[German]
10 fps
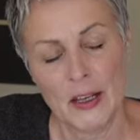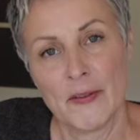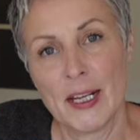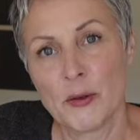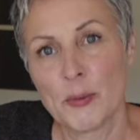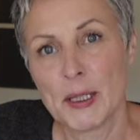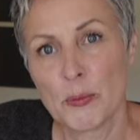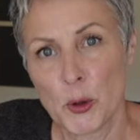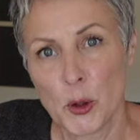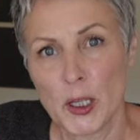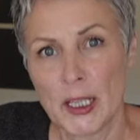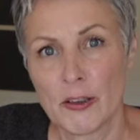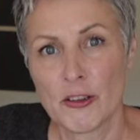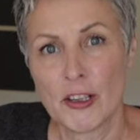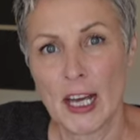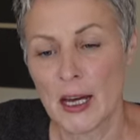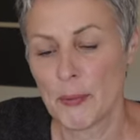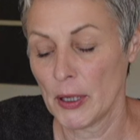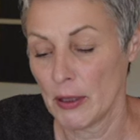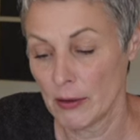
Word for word: wenn du mit dem Pürierstab